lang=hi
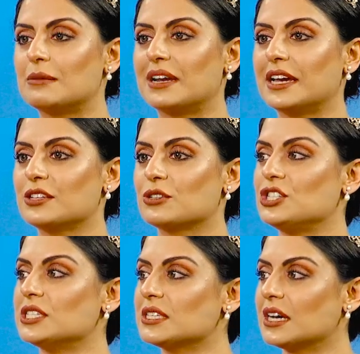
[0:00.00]
अप्लाई सो
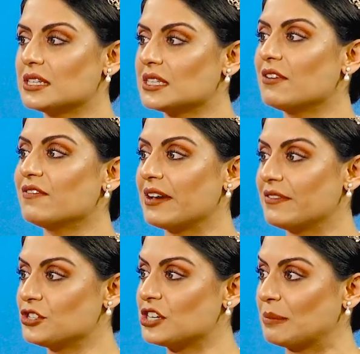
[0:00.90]
शी सेज हर साल 500
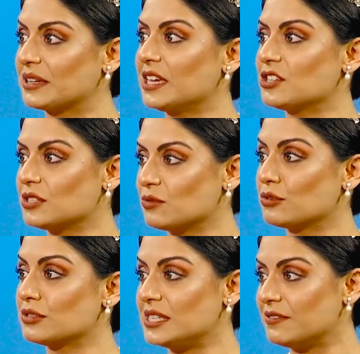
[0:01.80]
हंड्रेड एप्लीकेशन वो
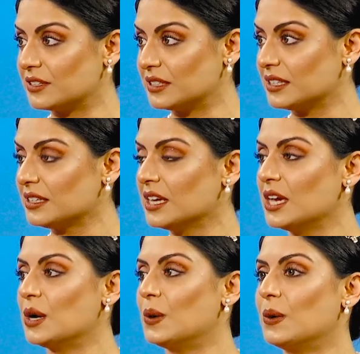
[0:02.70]
रिसीव करते हैं
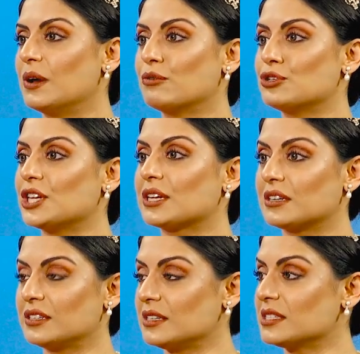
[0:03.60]
और वो चेक
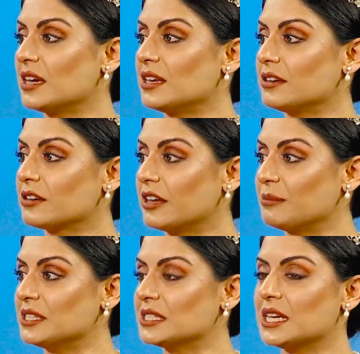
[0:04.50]
करते हैं सारे
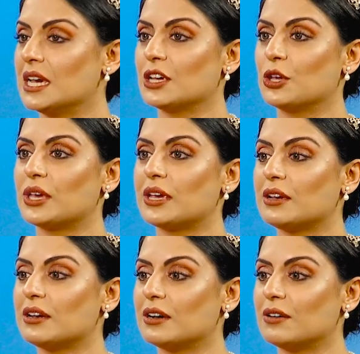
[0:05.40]
रिक्वायरमेंट्स क्योंकि
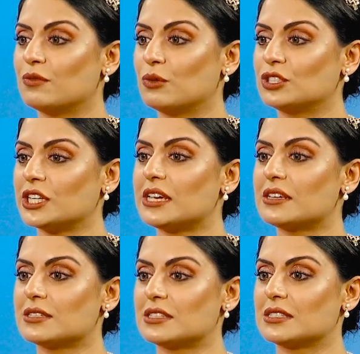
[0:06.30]
वो
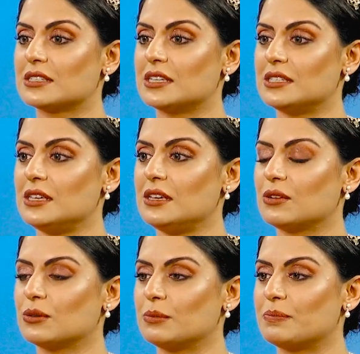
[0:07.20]
चाहिए किसी
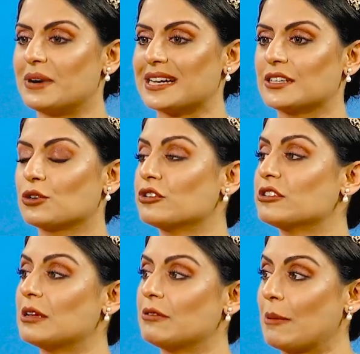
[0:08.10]
को पाकिस्तान को
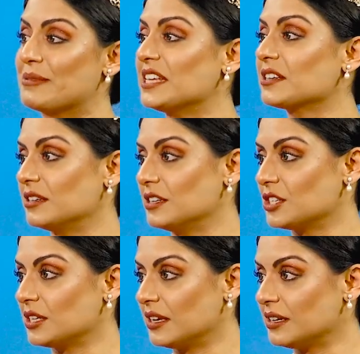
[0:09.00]
रिप्रेजेंट करना चाहिए है